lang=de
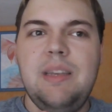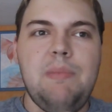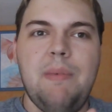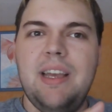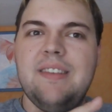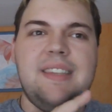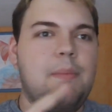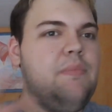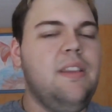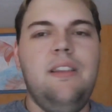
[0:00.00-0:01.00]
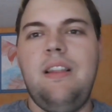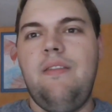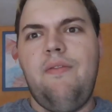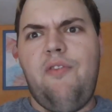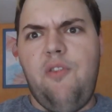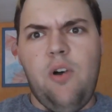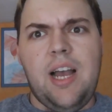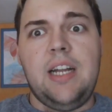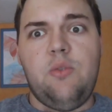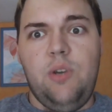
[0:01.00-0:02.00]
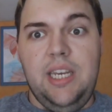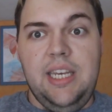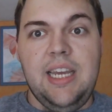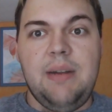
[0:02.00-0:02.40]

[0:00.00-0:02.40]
hat mir meinen gesamten Vorrat ruiniert,